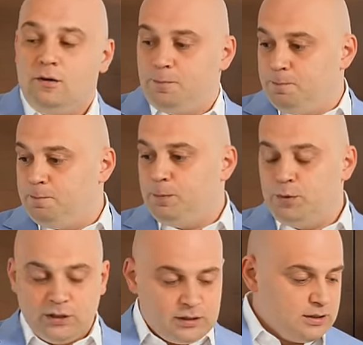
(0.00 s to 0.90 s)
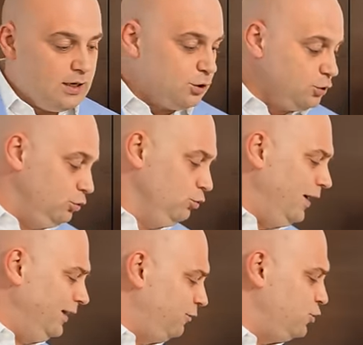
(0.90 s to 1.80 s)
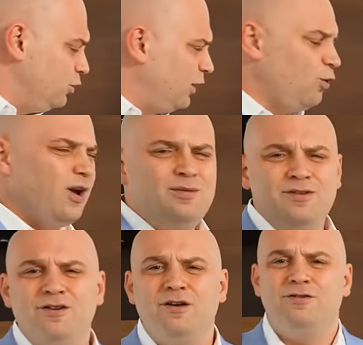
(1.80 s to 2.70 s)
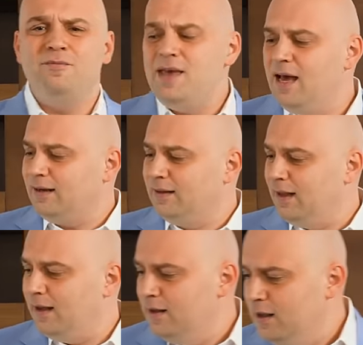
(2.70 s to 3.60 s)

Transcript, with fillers: мне сказали, что ну это все такое эфемерное,